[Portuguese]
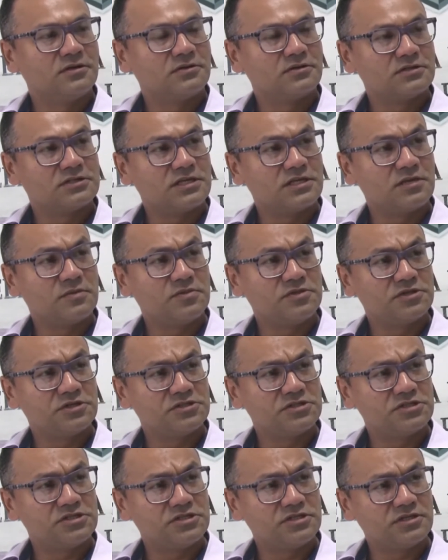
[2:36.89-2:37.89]
Nossa equipe já
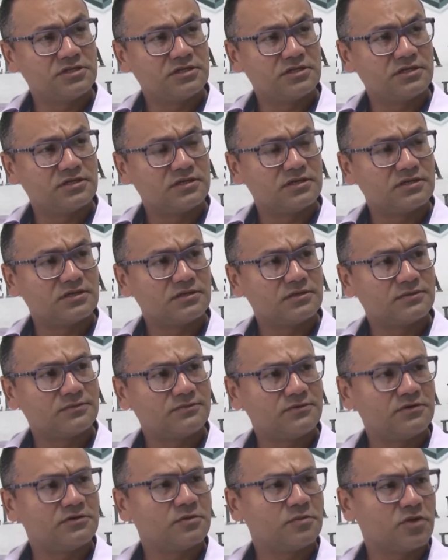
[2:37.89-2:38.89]
tinha
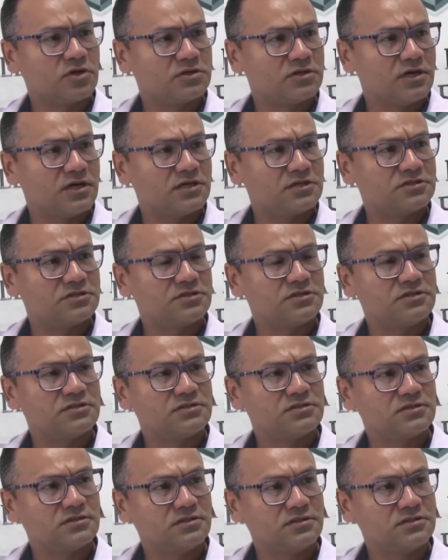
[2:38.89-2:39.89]
feito
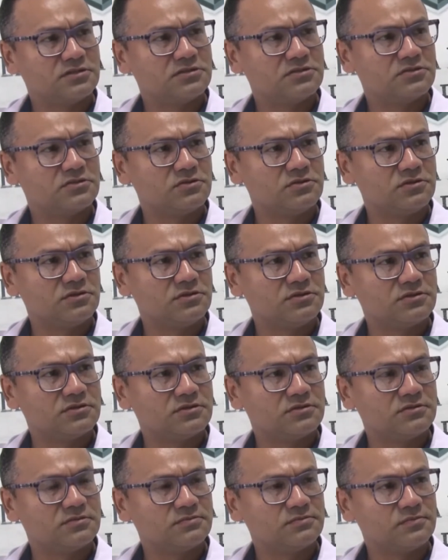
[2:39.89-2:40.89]
abordagens nesses
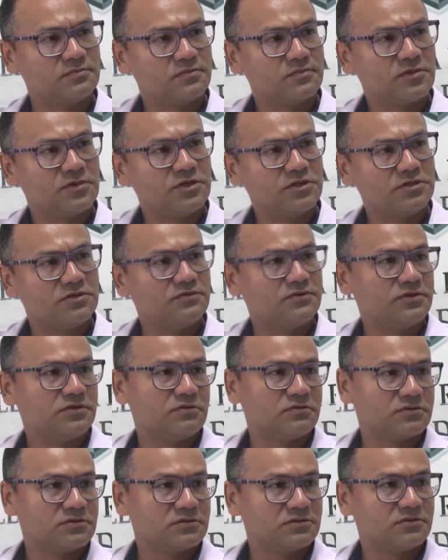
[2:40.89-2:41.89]
dois
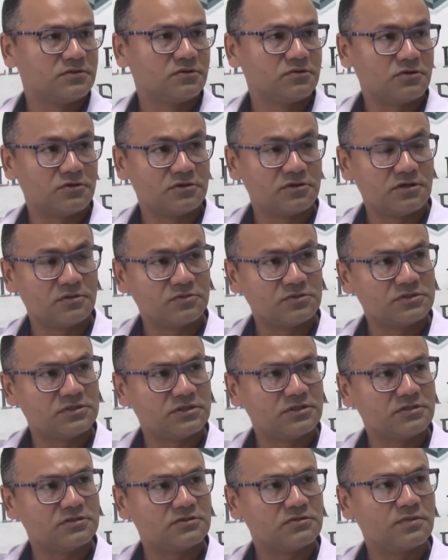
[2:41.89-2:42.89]
indivíduos, não logramos
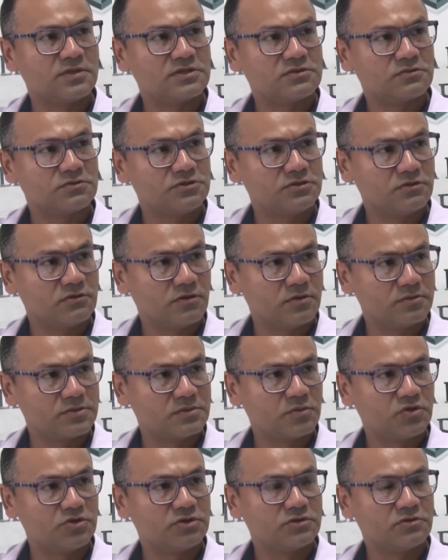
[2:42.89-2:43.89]
êxito, mas continuamos
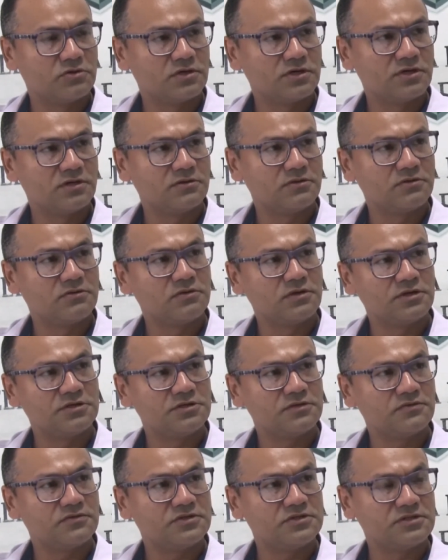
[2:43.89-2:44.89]
monitorando. E
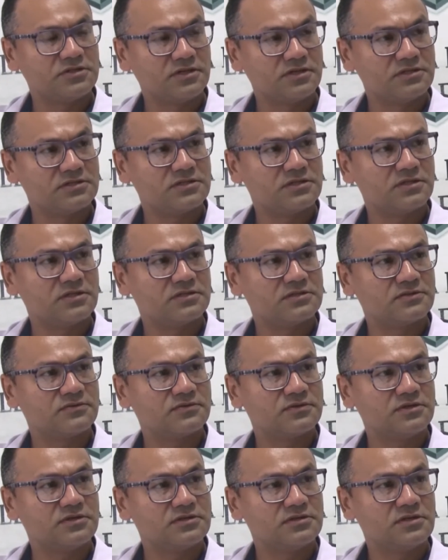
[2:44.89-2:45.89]
durante a vigilância, dessa
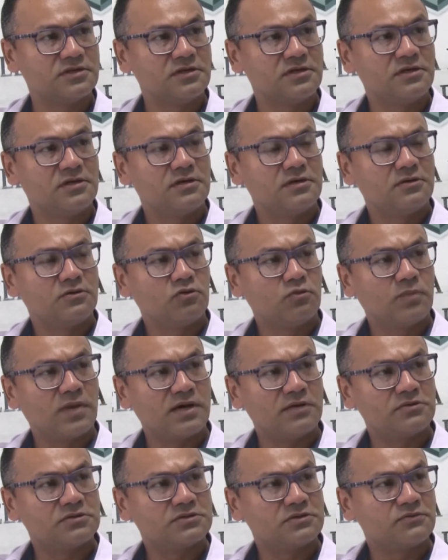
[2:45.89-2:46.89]
vez, no
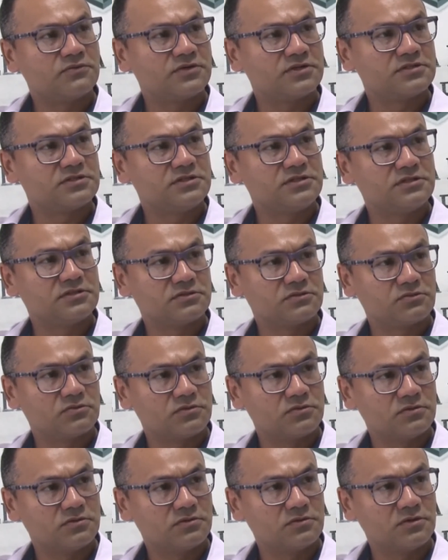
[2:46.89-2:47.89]
bairro São Francisco,
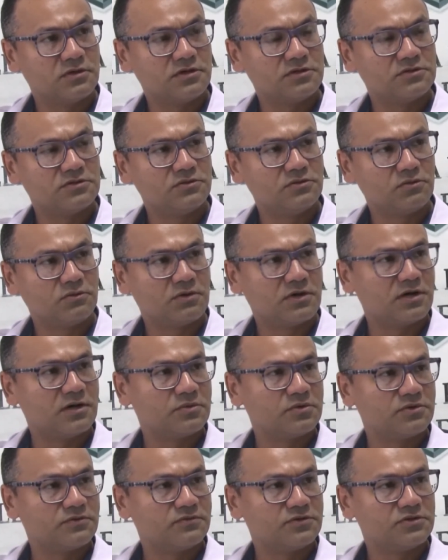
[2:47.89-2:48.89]
durante, num
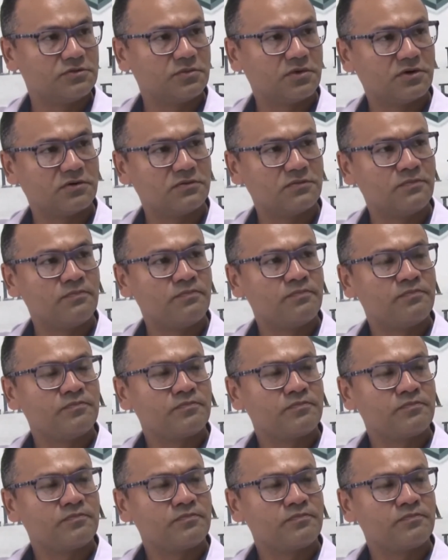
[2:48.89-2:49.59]
campo de futebol,